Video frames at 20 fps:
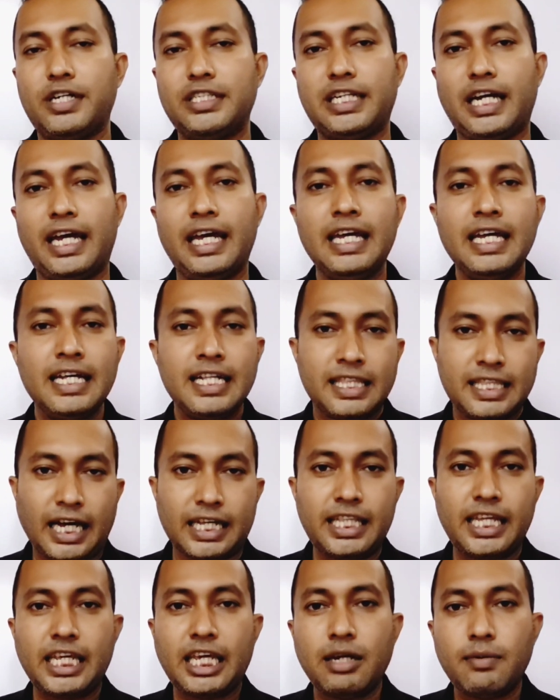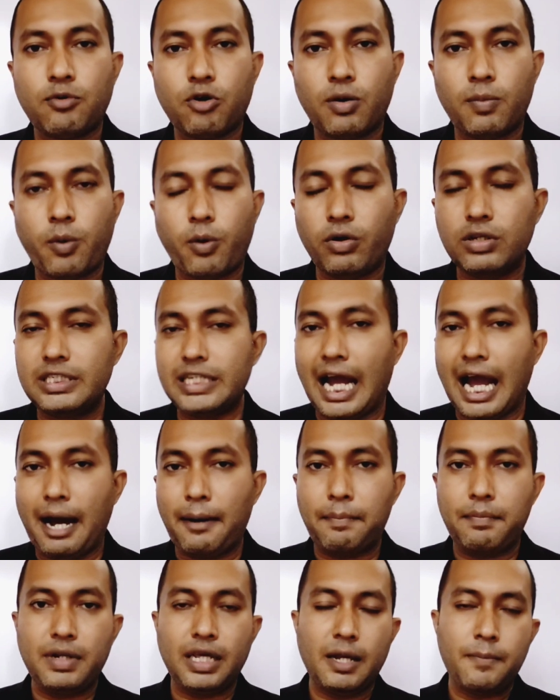হয়ে যায় তাদেরকে বলবো যে
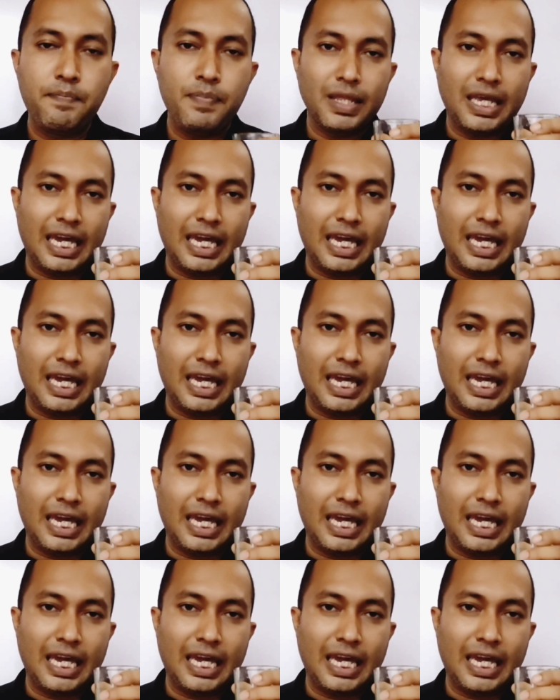আপনি